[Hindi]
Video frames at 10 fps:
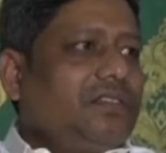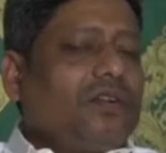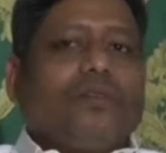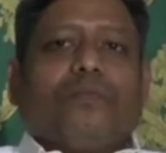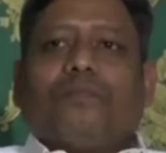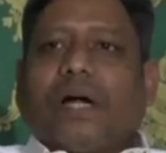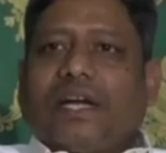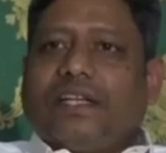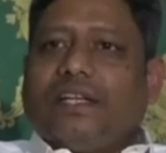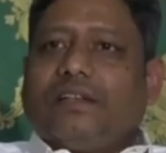जो
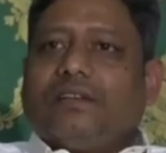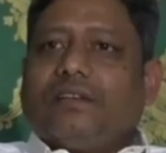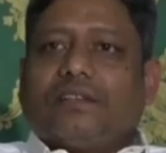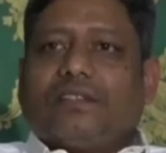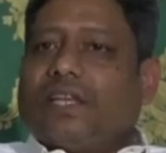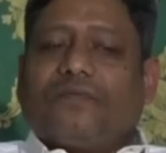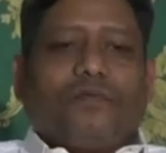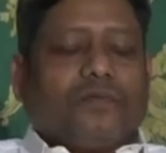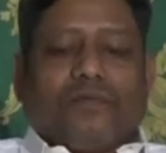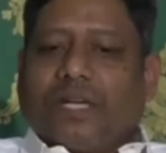पार्टी
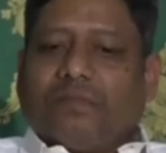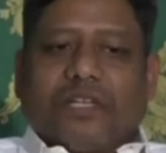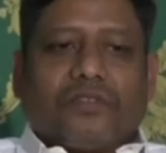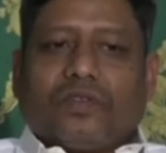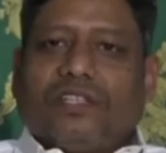सिर्फ हेमंत